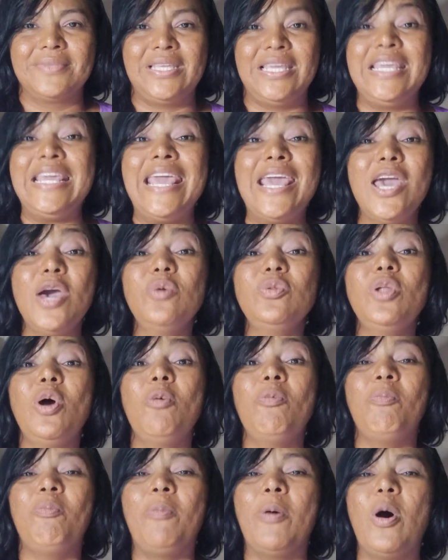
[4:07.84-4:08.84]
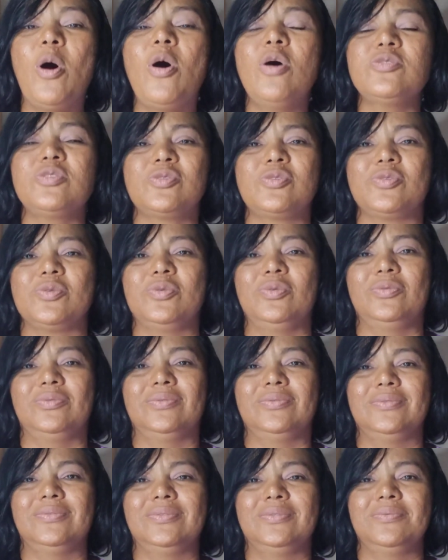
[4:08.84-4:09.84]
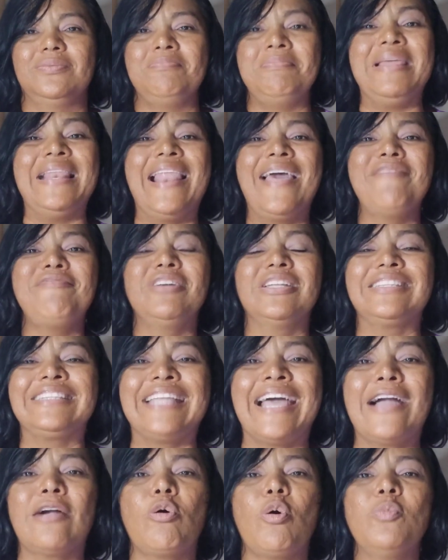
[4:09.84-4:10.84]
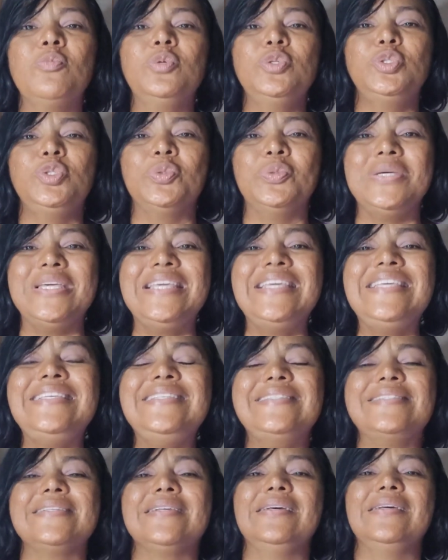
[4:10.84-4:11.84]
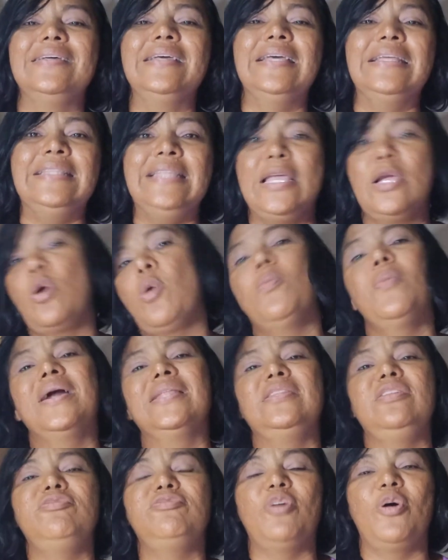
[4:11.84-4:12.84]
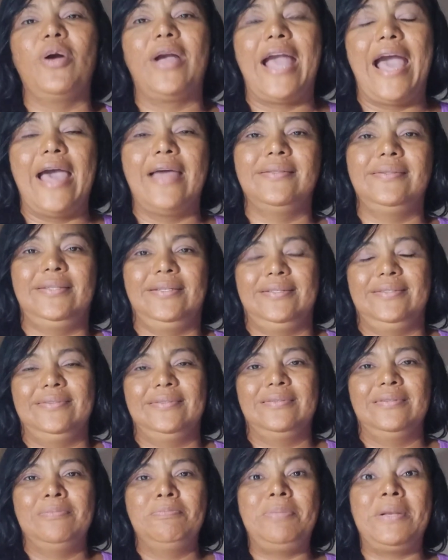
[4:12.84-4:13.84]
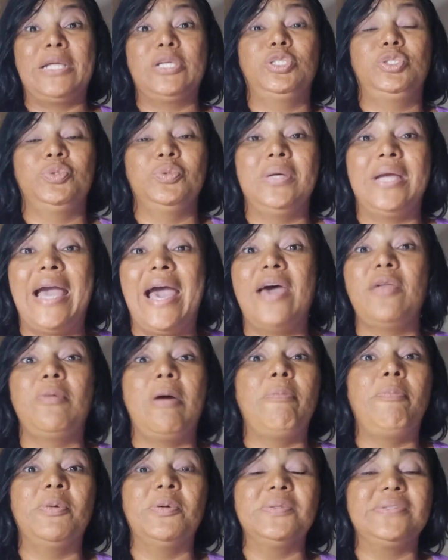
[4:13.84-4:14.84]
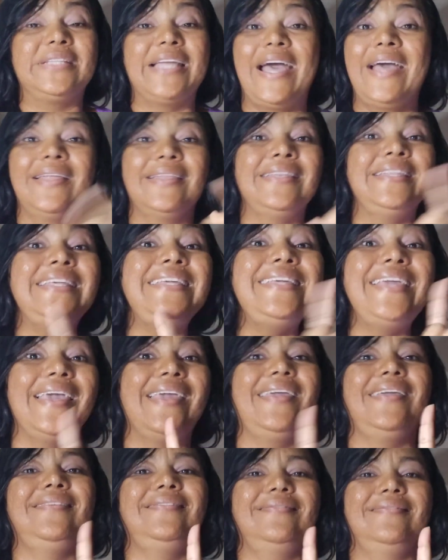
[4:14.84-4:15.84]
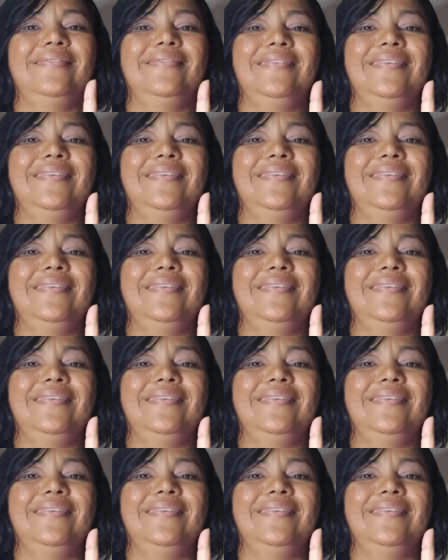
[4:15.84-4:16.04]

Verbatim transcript: Que eu não posso me levantar como juiz, nem como advogada, para julgar ou apontar ninguém.